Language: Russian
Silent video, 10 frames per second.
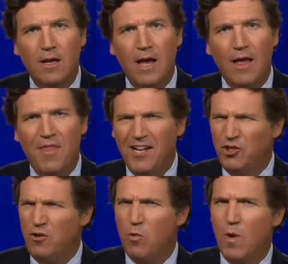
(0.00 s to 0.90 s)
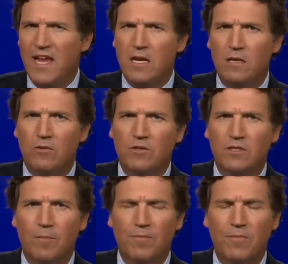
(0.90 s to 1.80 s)
И это должно заставить вас
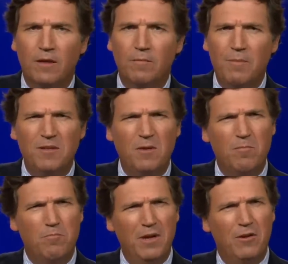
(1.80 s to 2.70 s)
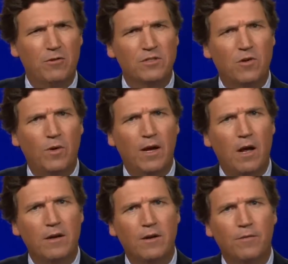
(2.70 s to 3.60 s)
очнуться. Может, здесь происходит
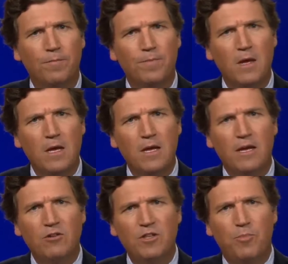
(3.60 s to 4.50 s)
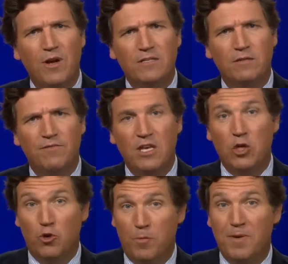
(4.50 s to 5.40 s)
что-то большее? Вот президент
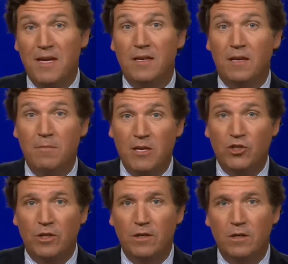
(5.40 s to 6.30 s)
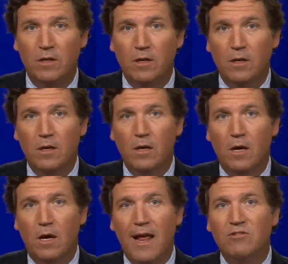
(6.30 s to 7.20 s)
Еврокомиссии,
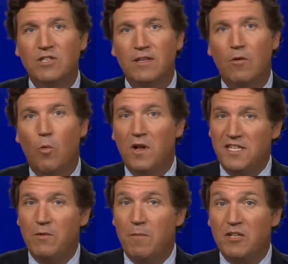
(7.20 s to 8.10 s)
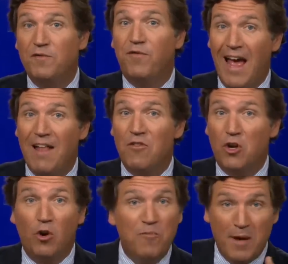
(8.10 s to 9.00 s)
говорящая, что мы еще раз должны выровнять
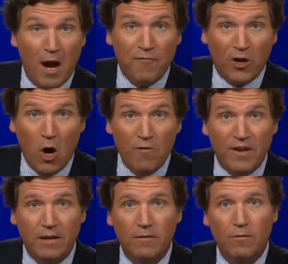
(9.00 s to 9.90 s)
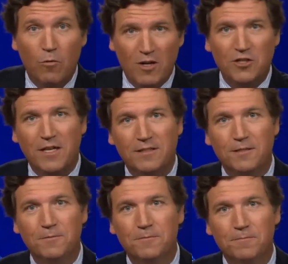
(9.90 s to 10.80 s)
кривую, но не из-за ковида.
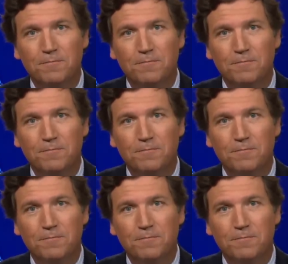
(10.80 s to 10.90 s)
Посмотрите.